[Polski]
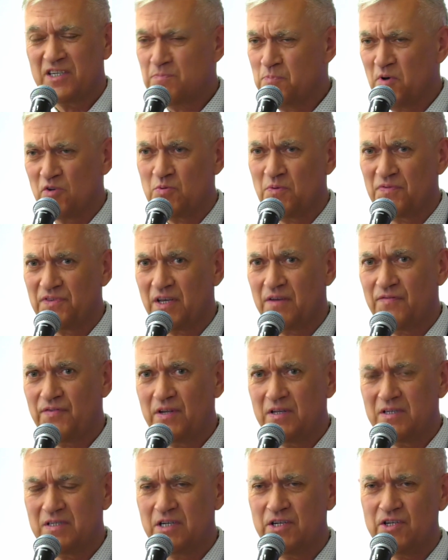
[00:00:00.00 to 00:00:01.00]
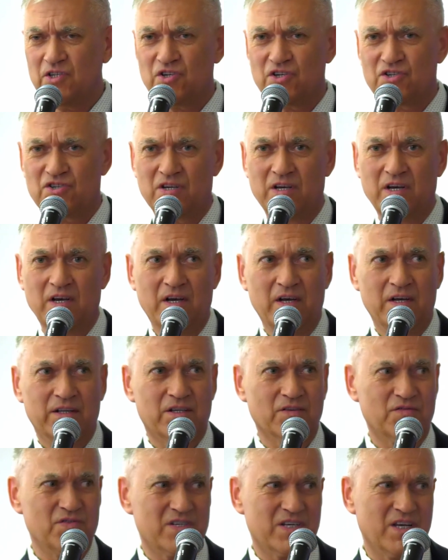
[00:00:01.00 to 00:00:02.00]
Nie sposób w tej chwili zliczyć
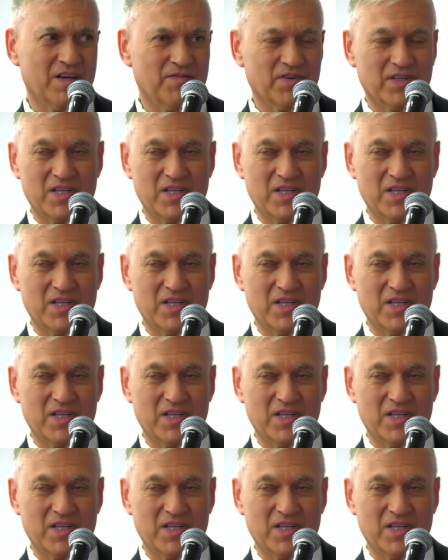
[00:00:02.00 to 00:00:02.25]
tych wszystkich